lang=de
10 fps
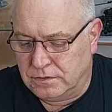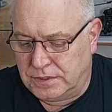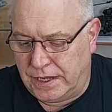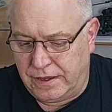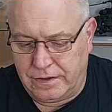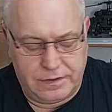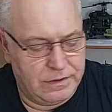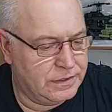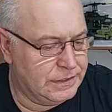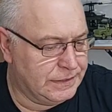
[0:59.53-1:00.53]
Der
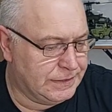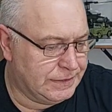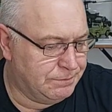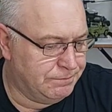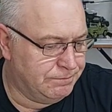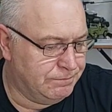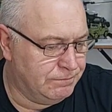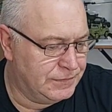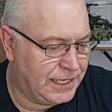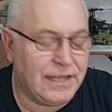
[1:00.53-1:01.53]
ähm,
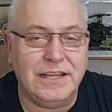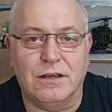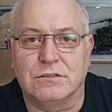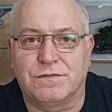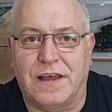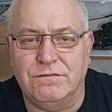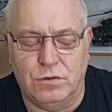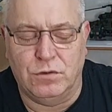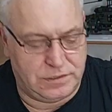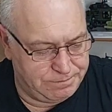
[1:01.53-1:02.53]
Derjenige aus
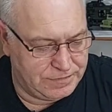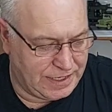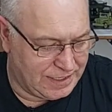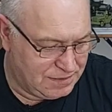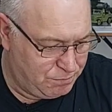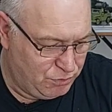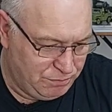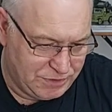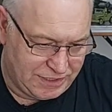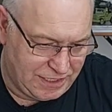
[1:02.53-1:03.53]
Frankfurt, der ganz
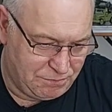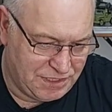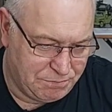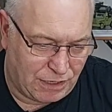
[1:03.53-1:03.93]
berühmte, der mit dem